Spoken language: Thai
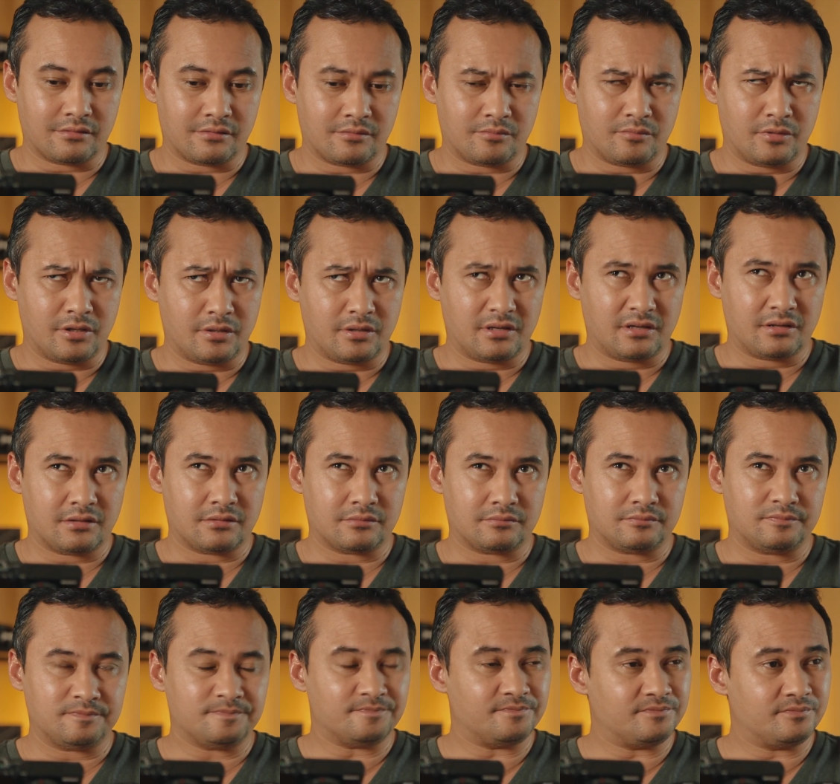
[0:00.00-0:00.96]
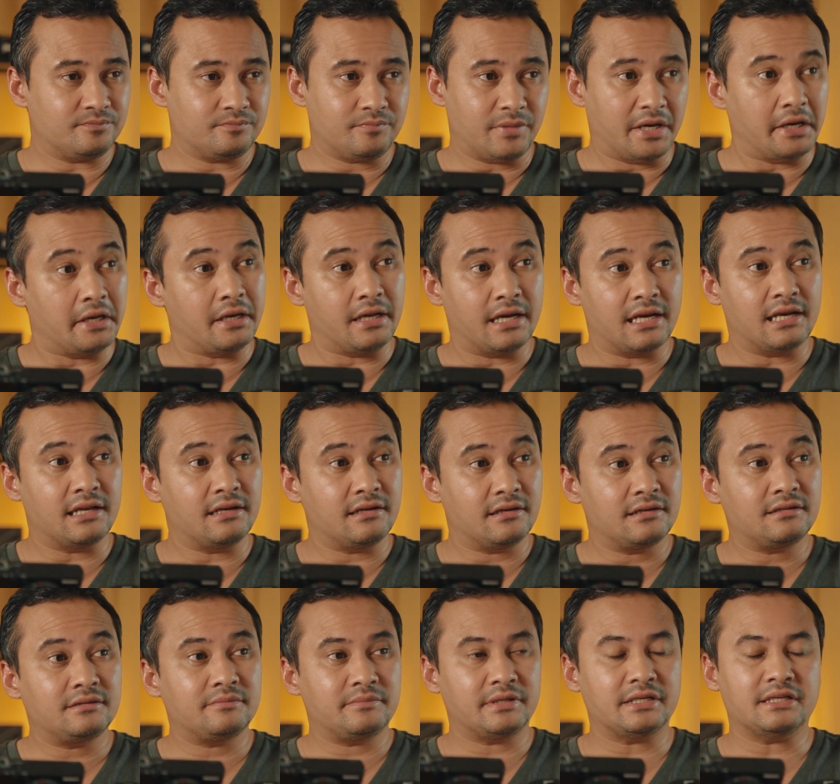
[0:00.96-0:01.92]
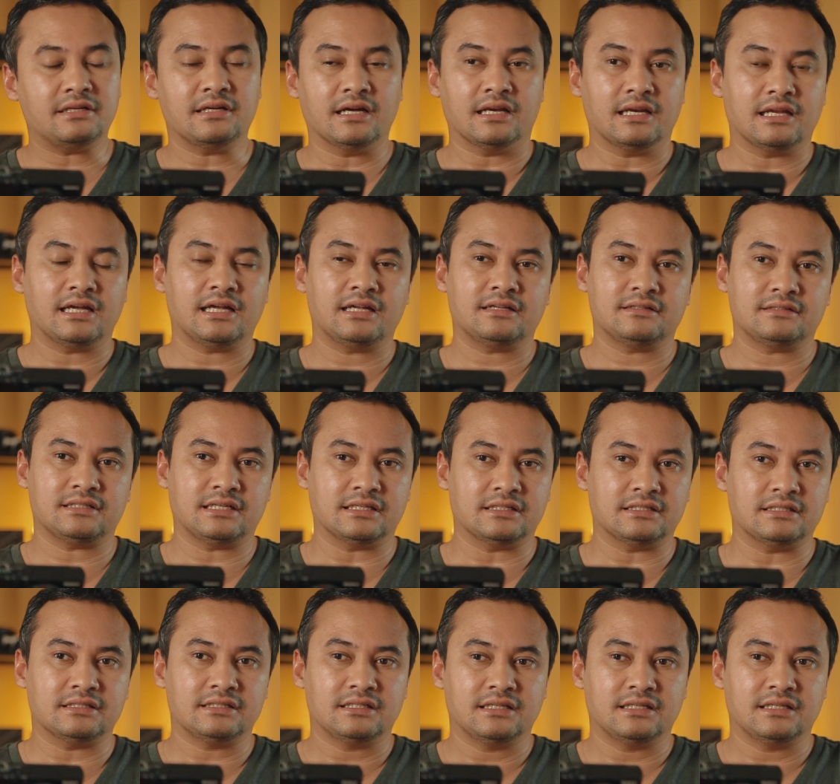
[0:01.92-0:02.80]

เมื่อเป็นเดือนแล้วนะเป็นเดือนแล้วนะ